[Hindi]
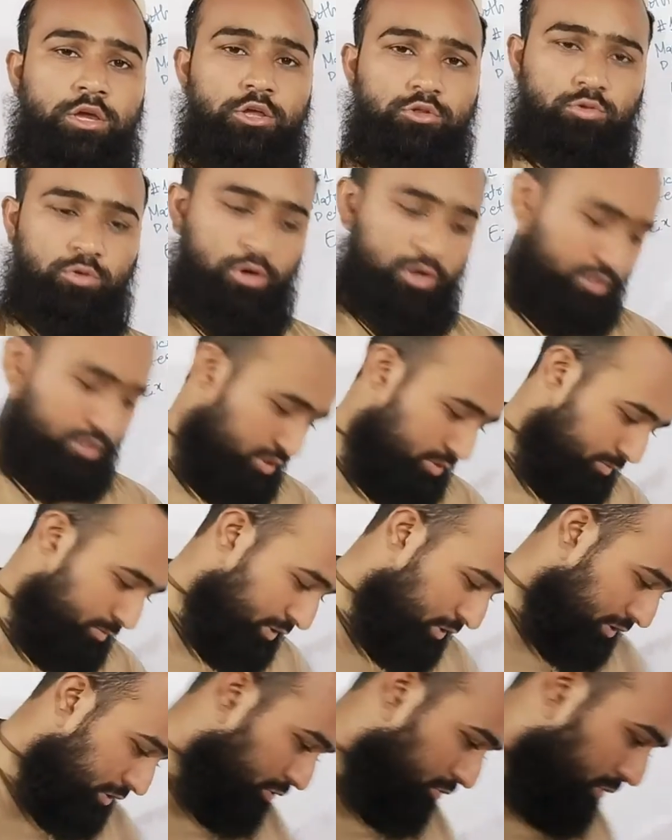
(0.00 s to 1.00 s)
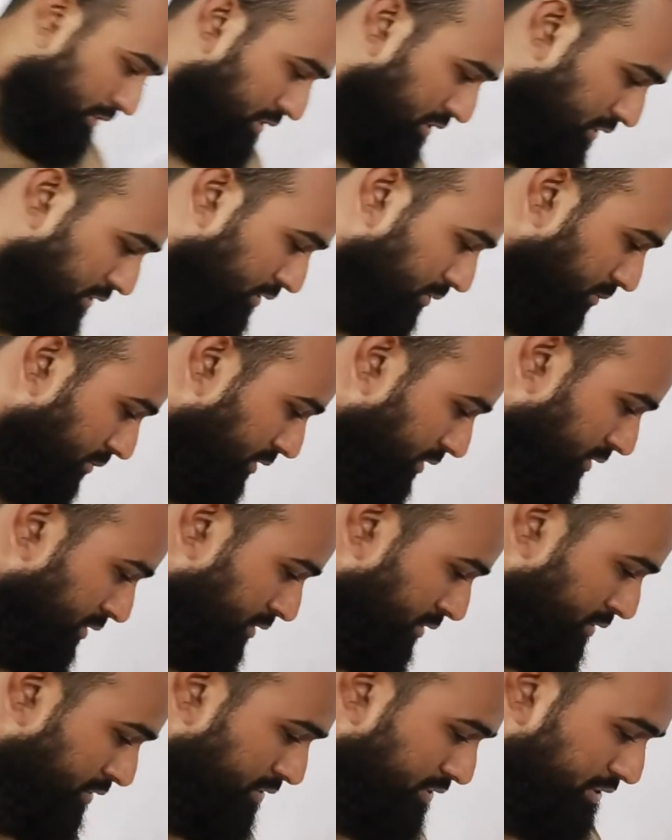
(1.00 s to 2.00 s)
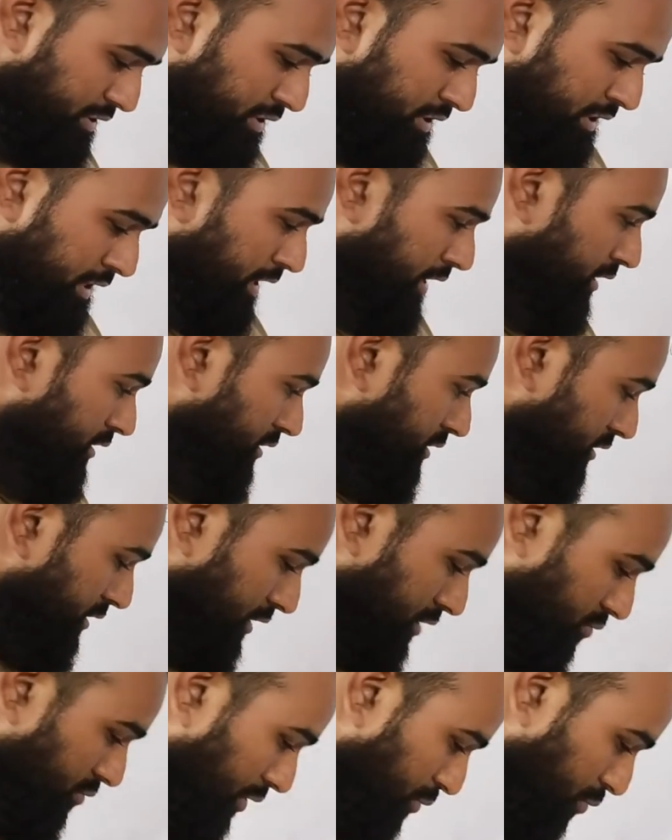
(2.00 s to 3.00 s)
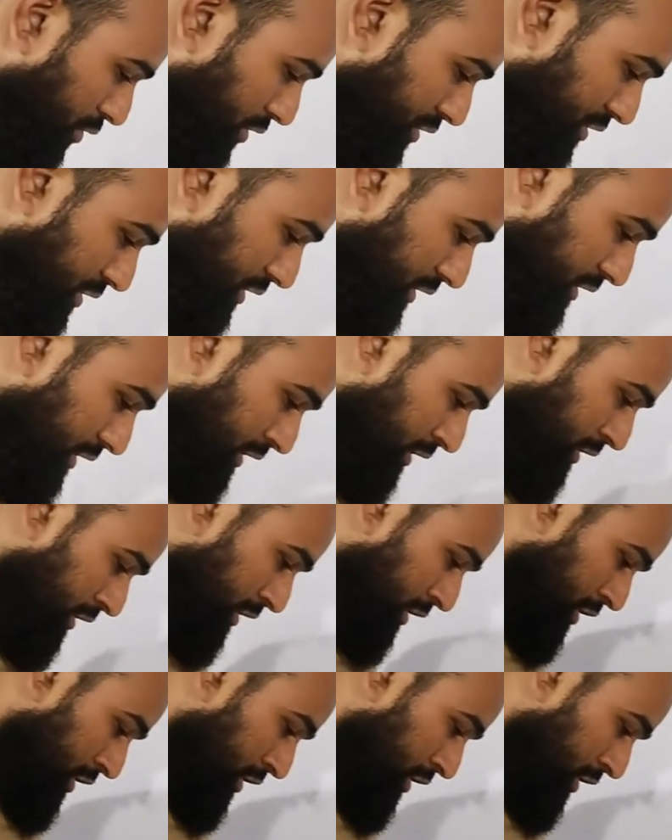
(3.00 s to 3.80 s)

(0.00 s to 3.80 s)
तो आज हमारी क्वेश्चन नंबर थ्री है एक्सरसाइज वन पॉइंट थ्री का